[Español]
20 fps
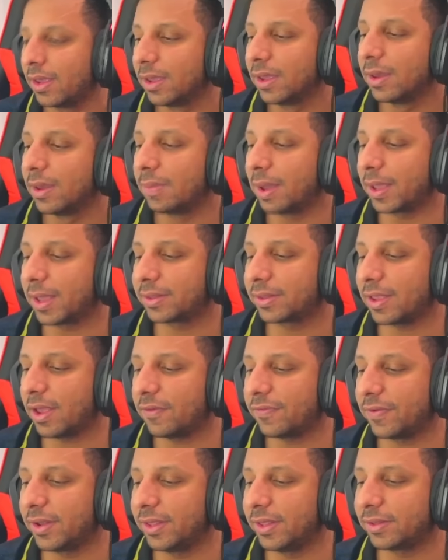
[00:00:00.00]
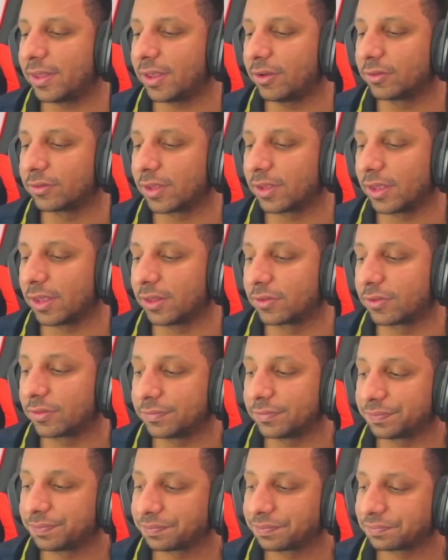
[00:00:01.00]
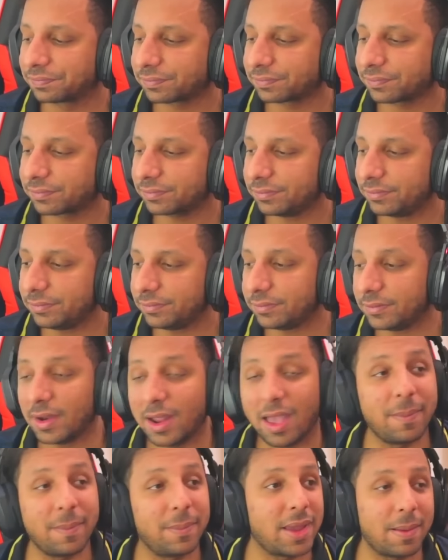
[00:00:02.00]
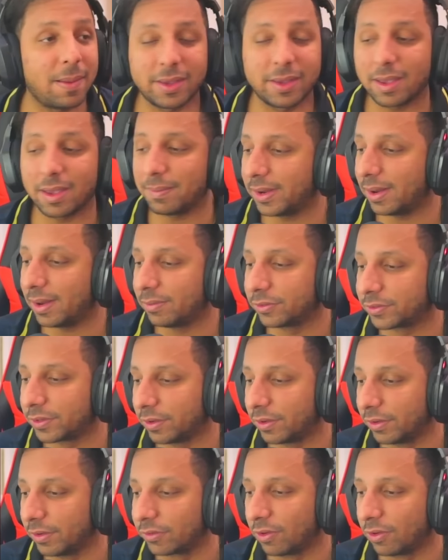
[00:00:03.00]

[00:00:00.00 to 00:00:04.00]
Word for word: Para que sean felices y contentos. Es Miami quien va a ir al museo, eso, los